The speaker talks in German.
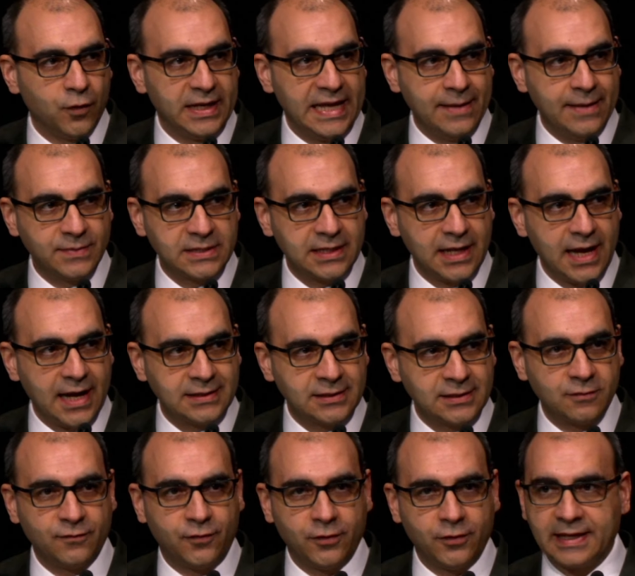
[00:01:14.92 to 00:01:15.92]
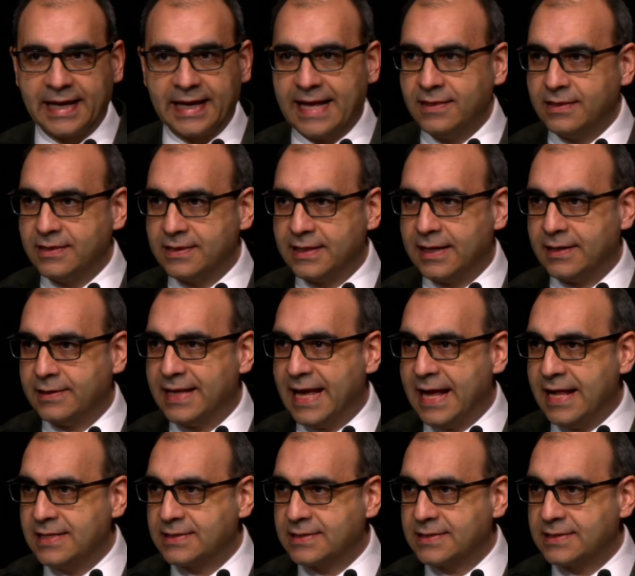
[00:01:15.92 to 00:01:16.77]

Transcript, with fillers: wo Lebensleistung von Rentnern,